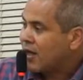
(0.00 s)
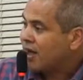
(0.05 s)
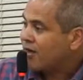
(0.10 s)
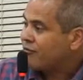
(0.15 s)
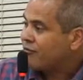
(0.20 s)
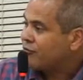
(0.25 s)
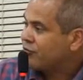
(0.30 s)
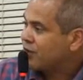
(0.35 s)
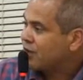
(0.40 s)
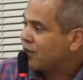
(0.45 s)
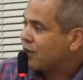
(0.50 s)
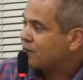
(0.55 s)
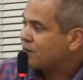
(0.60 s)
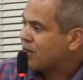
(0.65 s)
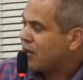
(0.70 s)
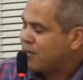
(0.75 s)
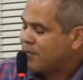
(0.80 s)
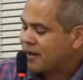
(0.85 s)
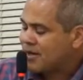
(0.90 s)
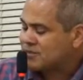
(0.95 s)
a feira
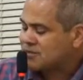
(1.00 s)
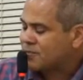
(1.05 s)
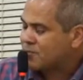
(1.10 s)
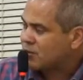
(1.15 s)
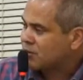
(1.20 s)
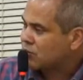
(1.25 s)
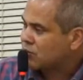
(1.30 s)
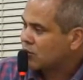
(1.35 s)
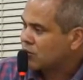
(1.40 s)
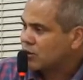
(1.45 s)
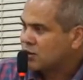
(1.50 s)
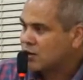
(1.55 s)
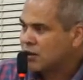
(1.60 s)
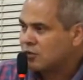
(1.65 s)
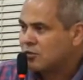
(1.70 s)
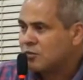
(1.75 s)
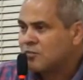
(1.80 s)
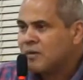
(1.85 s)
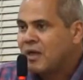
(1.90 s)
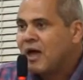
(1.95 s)
na Praça Pedro
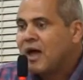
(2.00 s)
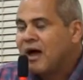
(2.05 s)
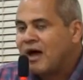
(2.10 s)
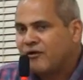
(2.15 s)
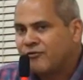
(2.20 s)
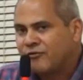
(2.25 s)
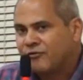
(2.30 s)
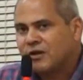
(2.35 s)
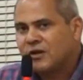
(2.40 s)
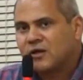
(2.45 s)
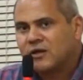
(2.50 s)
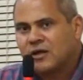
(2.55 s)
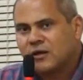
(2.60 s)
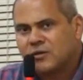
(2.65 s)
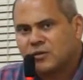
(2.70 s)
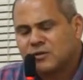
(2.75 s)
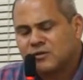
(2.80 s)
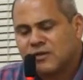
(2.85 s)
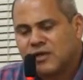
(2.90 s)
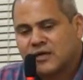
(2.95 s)
Toledo, a feira que
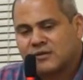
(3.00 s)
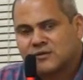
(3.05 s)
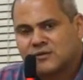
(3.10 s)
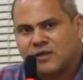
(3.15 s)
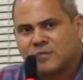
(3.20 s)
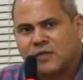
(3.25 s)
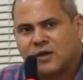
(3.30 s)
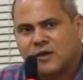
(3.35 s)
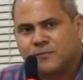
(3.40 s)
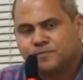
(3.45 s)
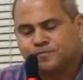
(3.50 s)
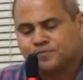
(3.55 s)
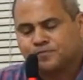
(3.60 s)
acontece também